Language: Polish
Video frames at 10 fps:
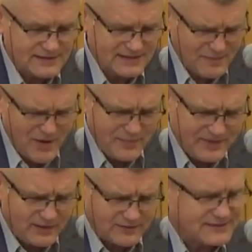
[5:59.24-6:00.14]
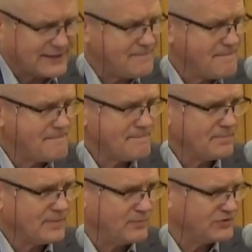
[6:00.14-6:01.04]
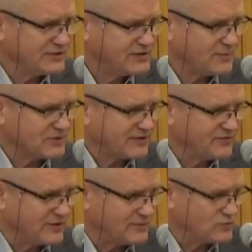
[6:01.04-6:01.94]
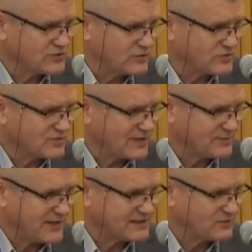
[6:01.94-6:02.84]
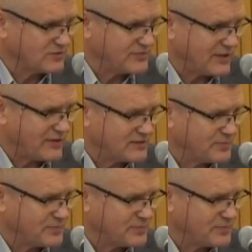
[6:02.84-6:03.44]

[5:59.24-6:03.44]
Za małe pieniądze, bo nigdy nie potrafiłem dłużej utrzymać pracy, którą miałem.